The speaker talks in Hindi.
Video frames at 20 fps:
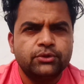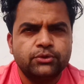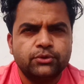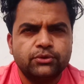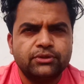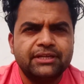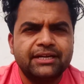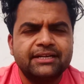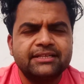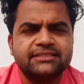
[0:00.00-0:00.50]
तो
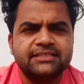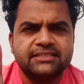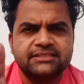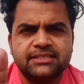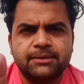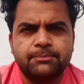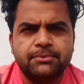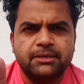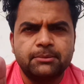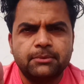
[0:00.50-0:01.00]
दैट इज़
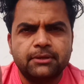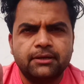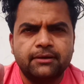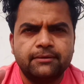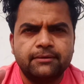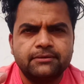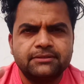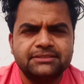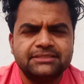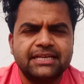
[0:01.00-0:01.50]
एक्सेप्टेबल
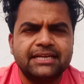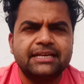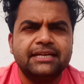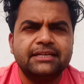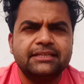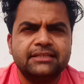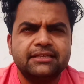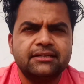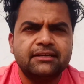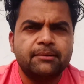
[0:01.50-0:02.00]

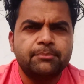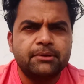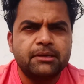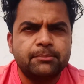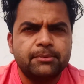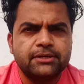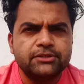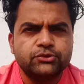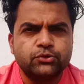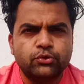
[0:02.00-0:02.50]
सेकेंड थिंग आपके
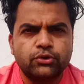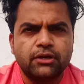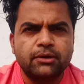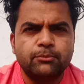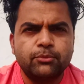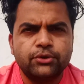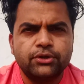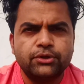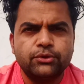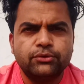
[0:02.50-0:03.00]
पास होटल
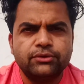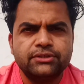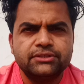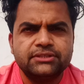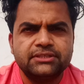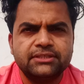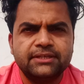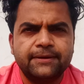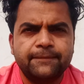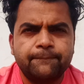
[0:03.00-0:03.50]
बुकिंग होनी
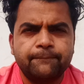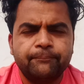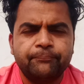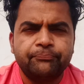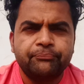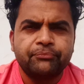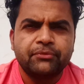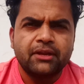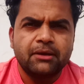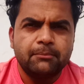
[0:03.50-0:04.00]
चाहिए
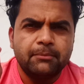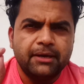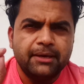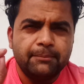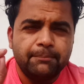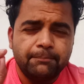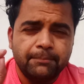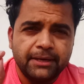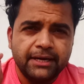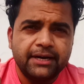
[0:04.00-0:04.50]
भाई
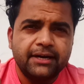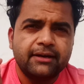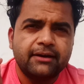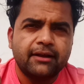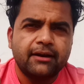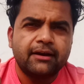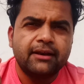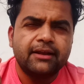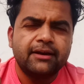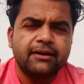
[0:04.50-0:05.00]
पेड
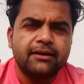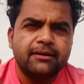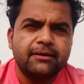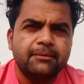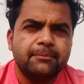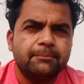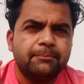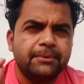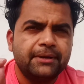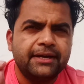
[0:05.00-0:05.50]
कर लेना
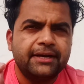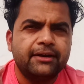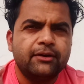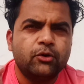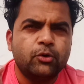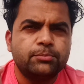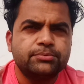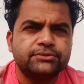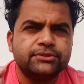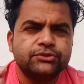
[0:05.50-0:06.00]
पेड
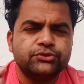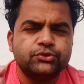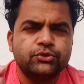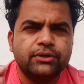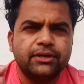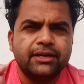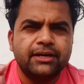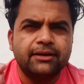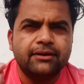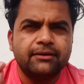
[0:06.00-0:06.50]
ऑप्शन जो
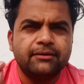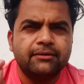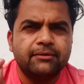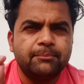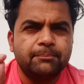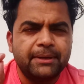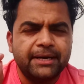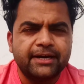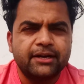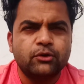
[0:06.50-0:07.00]
है
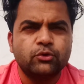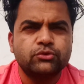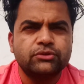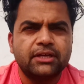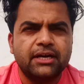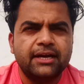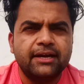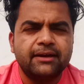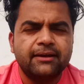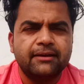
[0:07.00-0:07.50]
बेटर
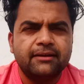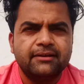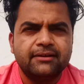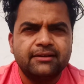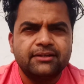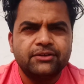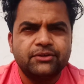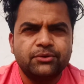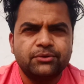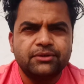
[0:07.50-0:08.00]
होता है
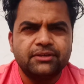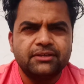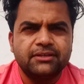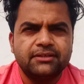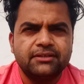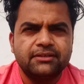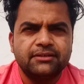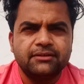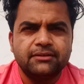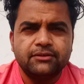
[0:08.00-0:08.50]
क्योंकि
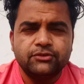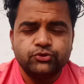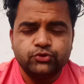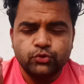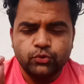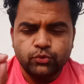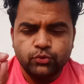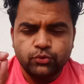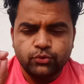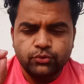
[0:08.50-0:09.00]

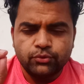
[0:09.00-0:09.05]
जो